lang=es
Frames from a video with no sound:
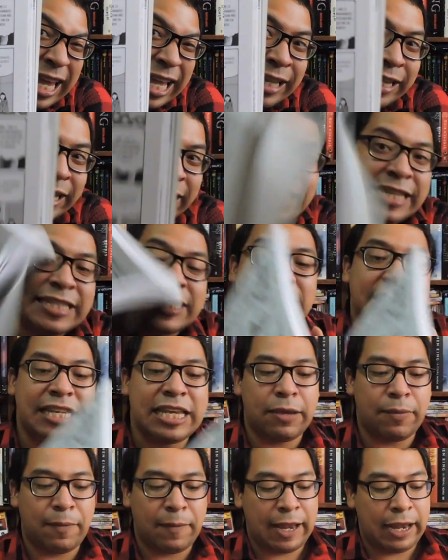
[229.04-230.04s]
que
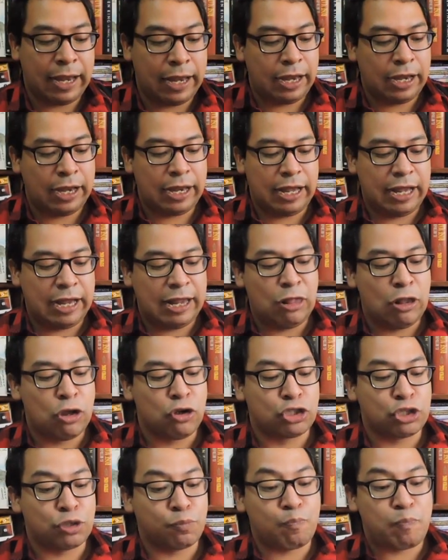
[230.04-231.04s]
recibe
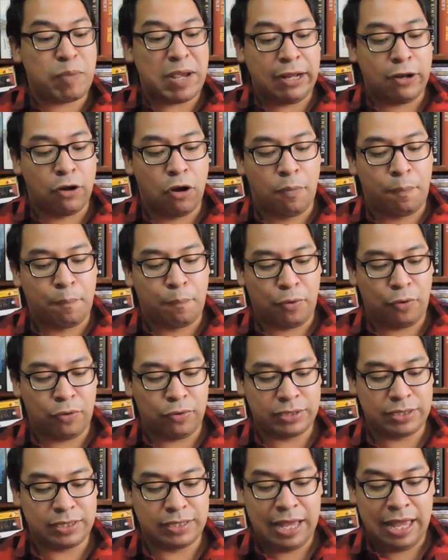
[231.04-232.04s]
los
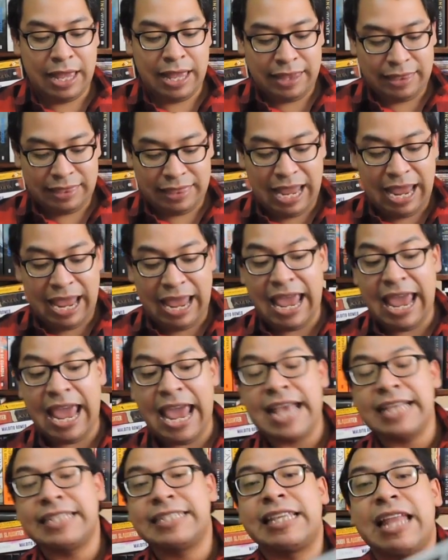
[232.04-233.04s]
piropos de
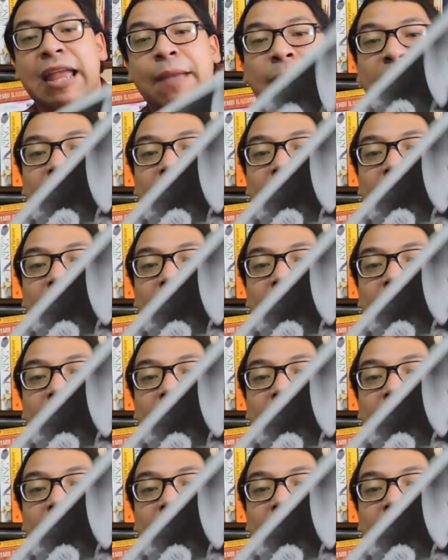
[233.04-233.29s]
este